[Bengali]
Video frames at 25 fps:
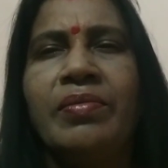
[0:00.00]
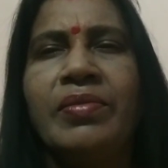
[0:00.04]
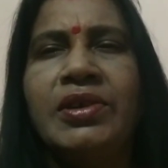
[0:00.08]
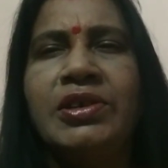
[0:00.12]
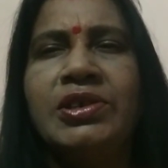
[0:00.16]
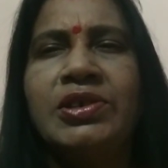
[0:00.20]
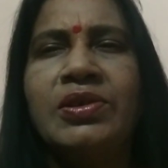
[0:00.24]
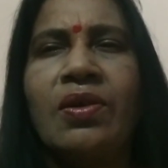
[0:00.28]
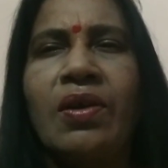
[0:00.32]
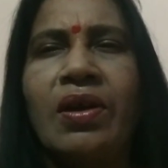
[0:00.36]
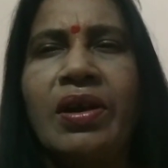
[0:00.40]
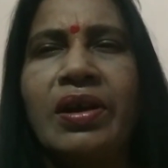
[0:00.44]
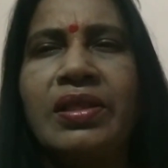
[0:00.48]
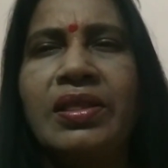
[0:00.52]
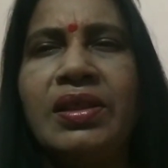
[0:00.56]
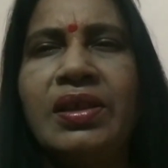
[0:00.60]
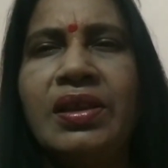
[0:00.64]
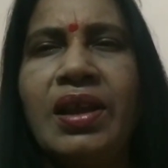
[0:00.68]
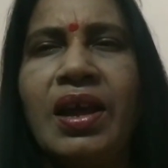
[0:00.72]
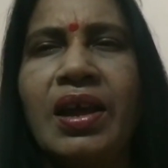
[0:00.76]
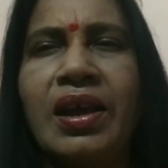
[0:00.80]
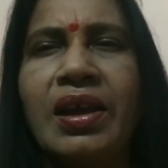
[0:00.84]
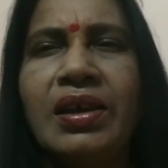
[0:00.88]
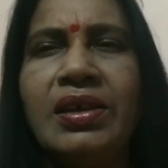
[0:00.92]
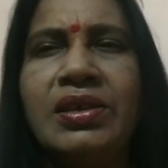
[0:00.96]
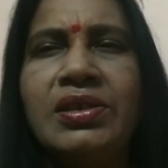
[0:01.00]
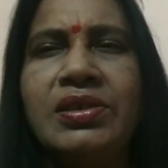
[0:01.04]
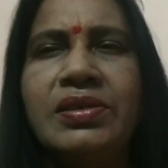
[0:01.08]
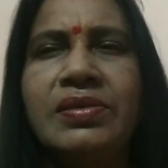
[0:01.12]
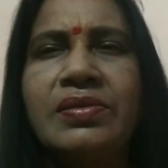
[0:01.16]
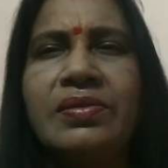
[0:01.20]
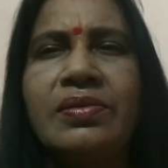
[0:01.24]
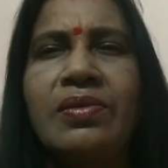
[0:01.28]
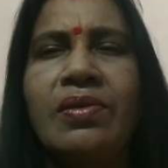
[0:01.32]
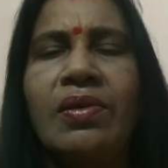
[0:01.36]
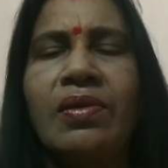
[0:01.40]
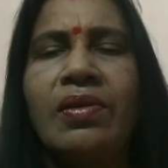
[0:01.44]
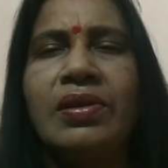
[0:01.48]
বেশ কয়েকদিন আগেই
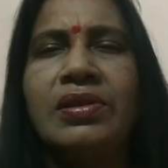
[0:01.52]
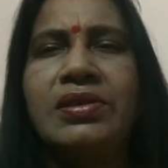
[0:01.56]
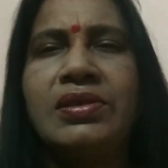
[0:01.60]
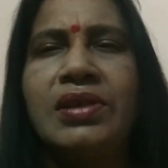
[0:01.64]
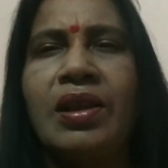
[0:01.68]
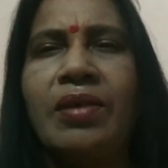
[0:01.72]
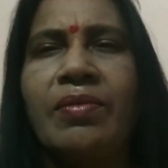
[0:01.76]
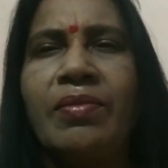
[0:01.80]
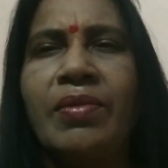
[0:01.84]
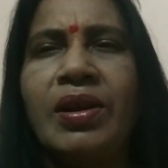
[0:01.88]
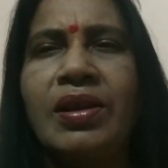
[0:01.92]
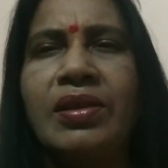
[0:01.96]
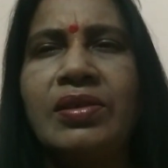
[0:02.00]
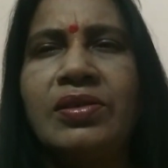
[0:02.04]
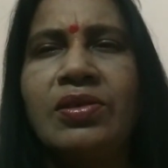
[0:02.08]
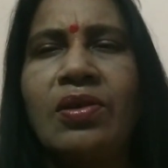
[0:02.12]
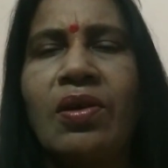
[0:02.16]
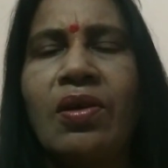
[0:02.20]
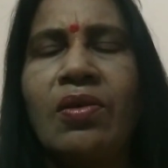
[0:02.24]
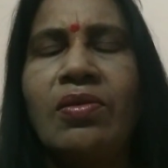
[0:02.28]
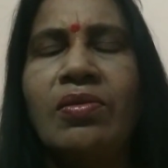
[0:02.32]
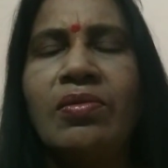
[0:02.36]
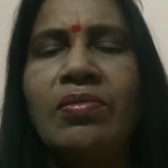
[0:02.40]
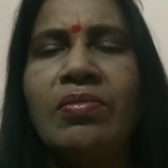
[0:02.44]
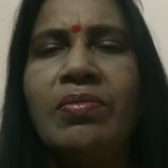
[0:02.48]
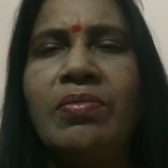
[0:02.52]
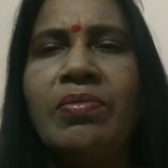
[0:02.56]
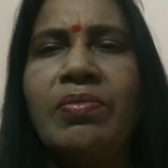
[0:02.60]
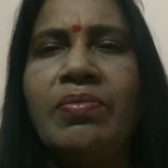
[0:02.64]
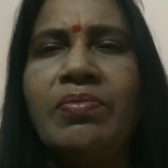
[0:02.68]
করেছিলাম মানে যখন